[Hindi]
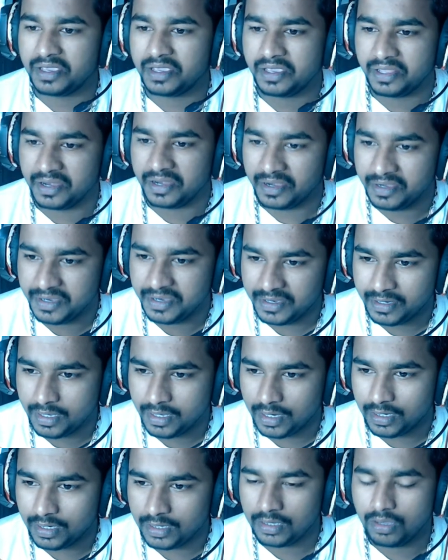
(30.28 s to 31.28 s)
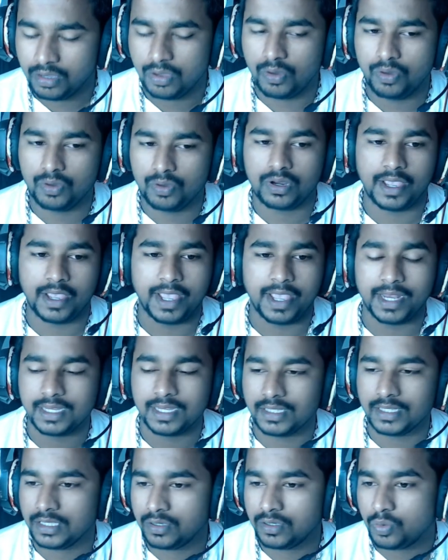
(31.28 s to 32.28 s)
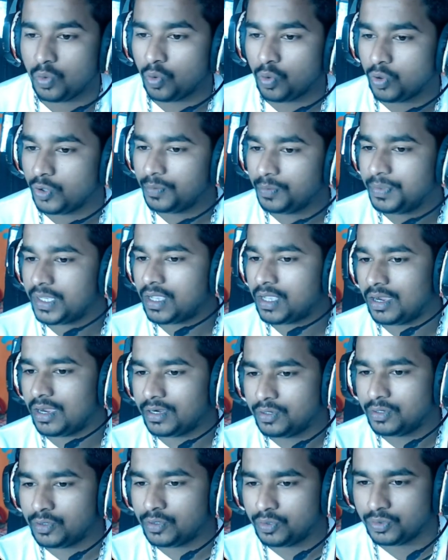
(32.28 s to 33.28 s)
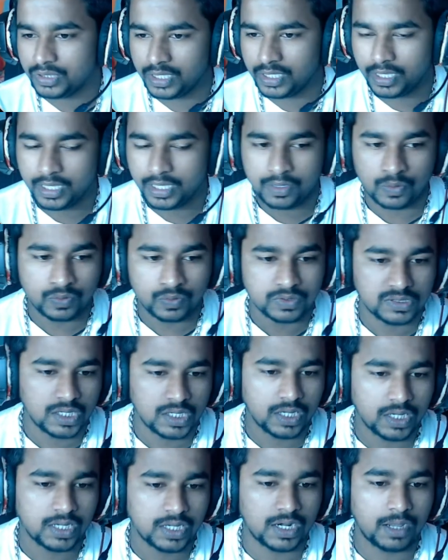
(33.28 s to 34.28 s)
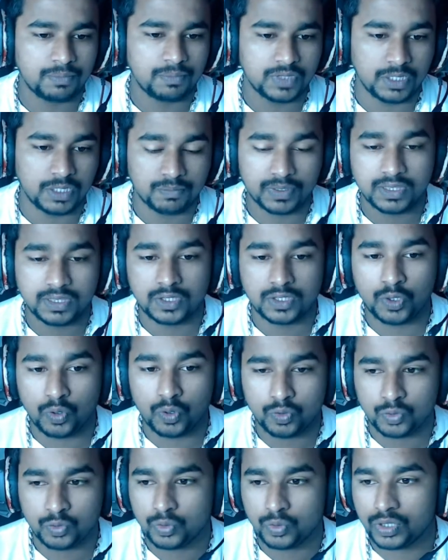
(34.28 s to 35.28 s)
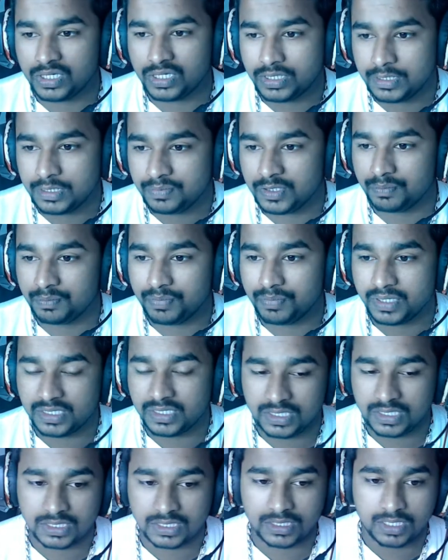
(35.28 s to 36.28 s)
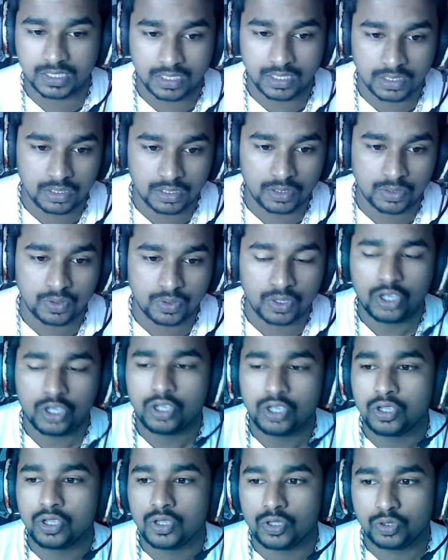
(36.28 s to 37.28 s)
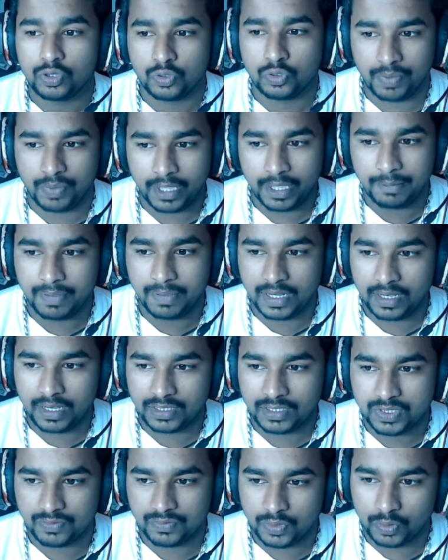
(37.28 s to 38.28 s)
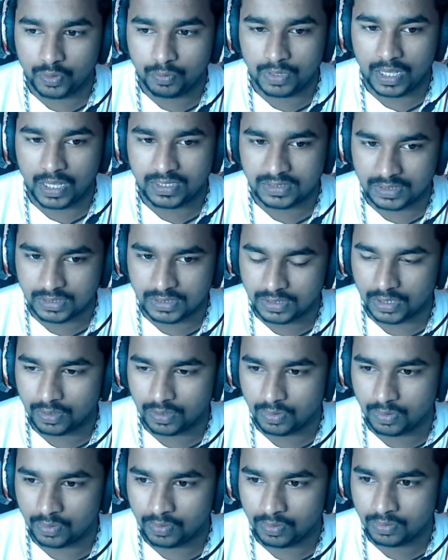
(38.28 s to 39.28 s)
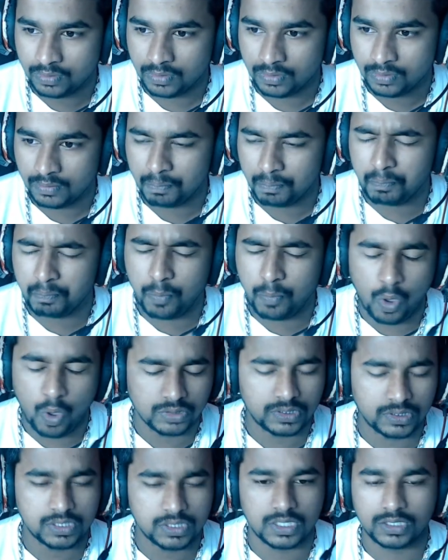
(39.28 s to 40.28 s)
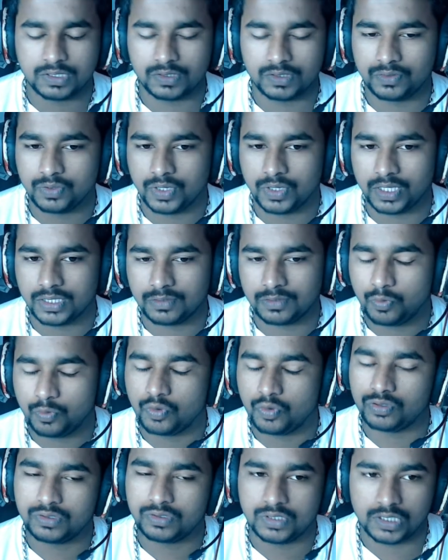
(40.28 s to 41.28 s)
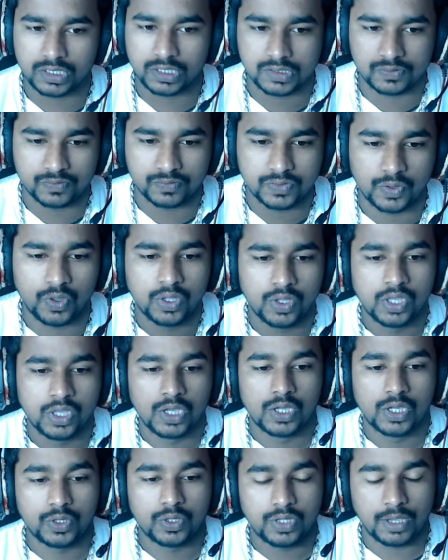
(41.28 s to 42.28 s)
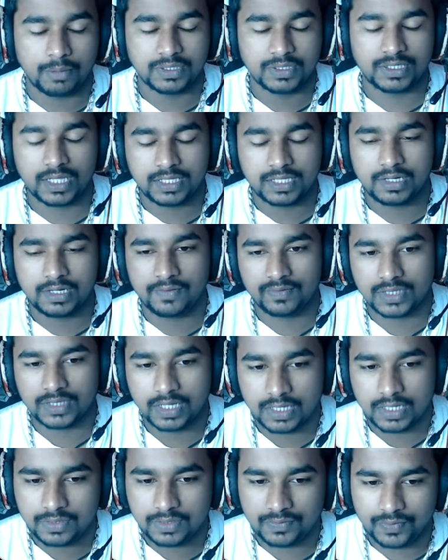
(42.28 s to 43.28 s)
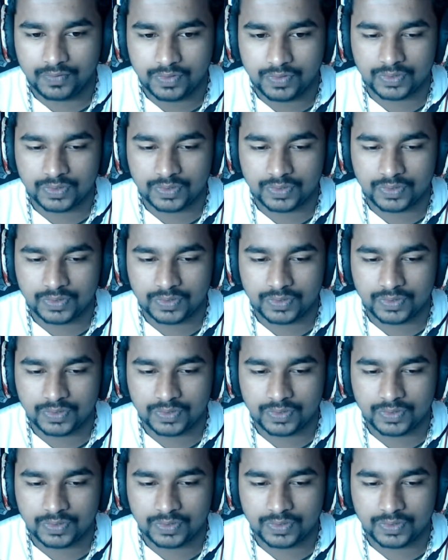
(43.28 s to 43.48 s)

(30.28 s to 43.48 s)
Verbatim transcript: क्रेडिट कार्ड और एनीथिंग कोई भी कार्ड होते हैं उनसे अगर आप तीन पत्ती ऑक्ट्रो के चिप्स परचेस कर रहे हो तो भाई पहले इस वीडियो को लास्ट तक देख लो बहुत सीरियस वीडियो का बहुत सीरियस वीडियो तो यहाँ पर ज़्यादा डैमेज ना करते वीडियो